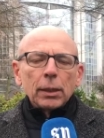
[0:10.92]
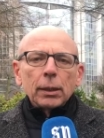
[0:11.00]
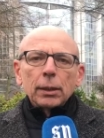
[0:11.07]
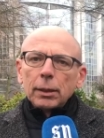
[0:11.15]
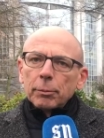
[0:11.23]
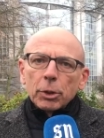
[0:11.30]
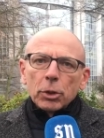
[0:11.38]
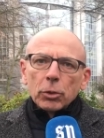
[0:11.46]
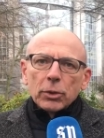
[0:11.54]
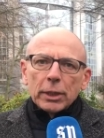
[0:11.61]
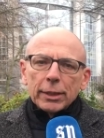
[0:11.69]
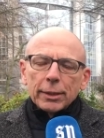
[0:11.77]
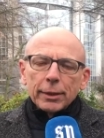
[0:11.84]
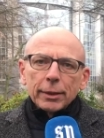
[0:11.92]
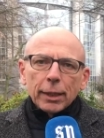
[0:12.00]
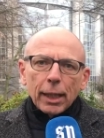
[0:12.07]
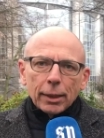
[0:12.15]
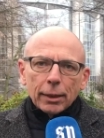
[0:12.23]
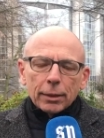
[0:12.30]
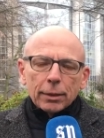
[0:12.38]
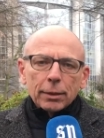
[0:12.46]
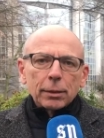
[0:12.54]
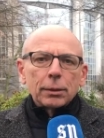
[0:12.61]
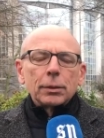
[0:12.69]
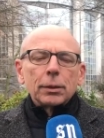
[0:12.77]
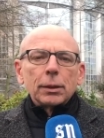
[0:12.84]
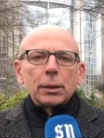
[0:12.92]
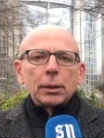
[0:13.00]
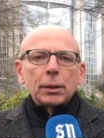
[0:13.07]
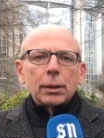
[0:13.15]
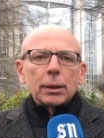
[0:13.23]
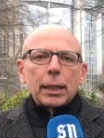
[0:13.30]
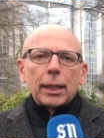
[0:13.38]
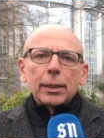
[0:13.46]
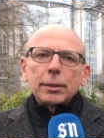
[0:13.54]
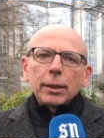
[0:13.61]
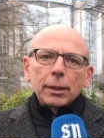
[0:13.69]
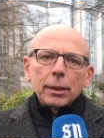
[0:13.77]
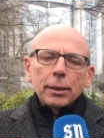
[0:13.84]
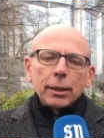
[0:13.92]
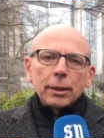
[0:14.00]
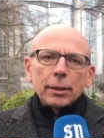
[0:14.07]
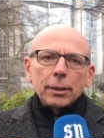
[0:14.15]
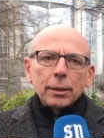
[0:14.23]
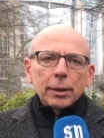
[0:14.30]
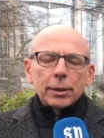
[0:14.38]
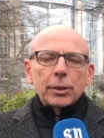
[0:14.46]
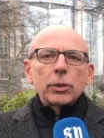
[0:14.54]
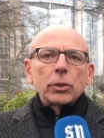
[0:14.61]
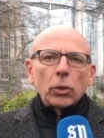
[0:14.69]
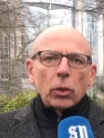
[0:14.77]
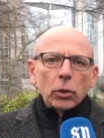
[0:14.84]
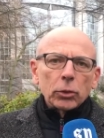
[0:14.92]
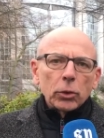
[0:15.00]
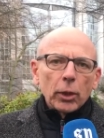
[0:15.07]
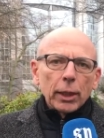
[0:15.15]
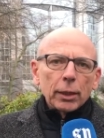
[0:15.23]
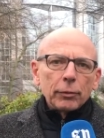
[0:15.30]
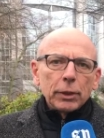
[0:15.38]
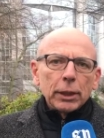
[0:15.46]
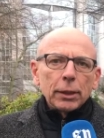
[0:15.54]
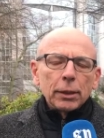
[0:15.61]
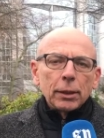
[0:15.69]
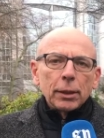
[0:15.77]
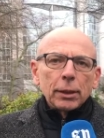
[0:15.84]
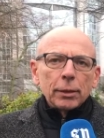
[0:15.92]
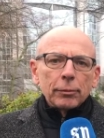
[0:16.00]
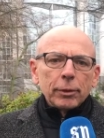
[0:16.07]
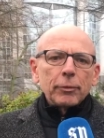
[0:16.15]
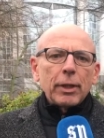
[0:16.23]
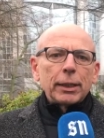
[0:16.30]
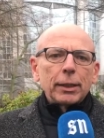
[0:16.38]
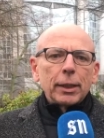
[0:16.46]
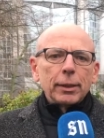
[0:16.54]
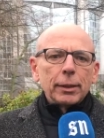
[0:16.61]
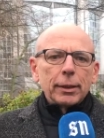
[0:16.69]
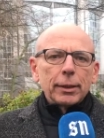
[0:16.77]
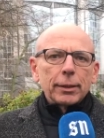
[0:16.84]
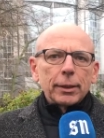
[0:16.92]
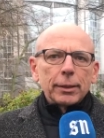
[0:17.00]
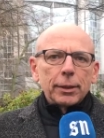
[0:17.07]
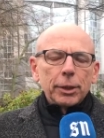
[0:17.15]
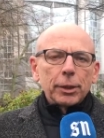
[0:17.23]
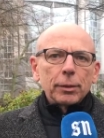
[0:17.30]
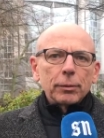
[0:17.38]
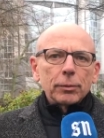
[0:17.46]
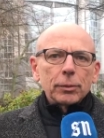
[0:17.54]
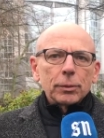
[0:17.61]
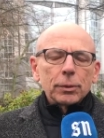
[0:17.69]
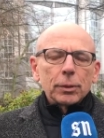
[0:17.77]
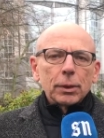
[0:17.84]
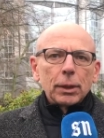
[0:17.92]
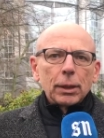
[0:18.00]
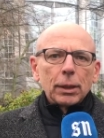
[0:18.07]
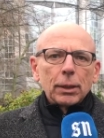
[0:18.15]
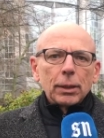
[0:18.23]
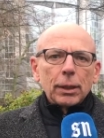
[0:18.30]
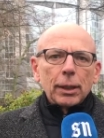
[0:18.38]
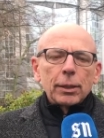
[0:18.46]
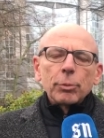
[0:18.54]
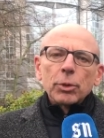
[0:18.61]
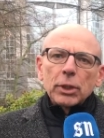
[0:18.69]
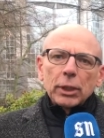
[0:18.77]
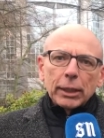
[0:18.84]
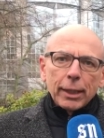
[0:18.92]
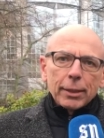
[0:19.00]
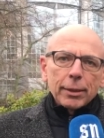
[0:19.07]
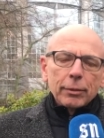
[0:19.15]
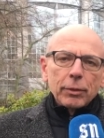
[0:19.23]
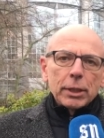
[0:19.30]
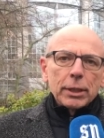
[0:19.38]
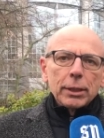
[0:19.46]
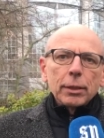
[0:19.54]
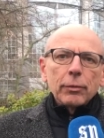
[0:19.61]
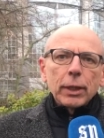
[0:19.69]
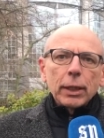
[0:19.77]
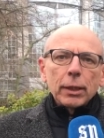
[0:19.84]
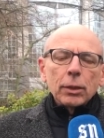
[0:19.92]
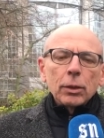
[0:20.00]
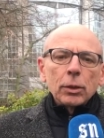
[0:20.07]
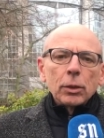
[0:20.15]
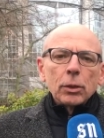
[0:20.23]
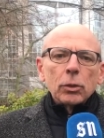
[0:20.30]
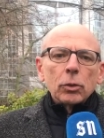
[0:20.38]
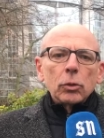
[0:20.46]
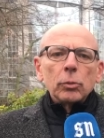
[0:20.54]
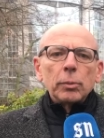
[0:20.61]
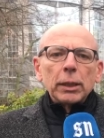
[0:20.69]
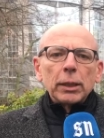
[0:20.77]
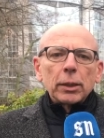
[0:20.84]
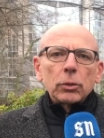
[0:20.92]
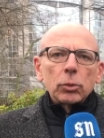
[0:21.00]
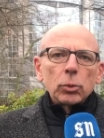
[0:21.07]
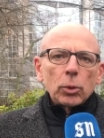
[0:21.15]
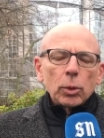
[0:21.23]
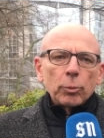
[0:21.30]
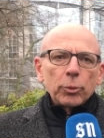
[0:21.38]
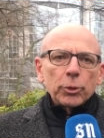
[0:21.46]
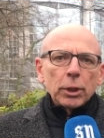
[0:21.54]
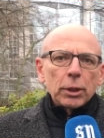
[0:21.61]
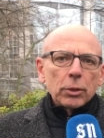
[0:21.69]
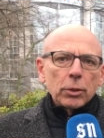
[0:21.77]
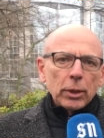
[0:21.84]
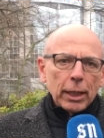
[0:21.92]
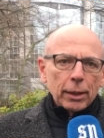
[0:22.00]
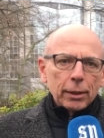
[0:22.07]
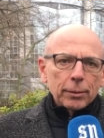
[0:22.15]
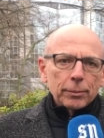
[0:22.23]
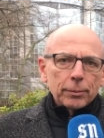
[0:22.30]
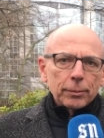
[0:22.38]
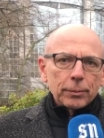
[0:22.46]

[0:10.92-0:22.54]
Klimaschutz ist nicht gratis. Klar ist allerdings, dass es noch teurer wird, wenn weiterhin nichts geschieht. Es muss jetzt investiert werden, um in der Zukunft zu ernten.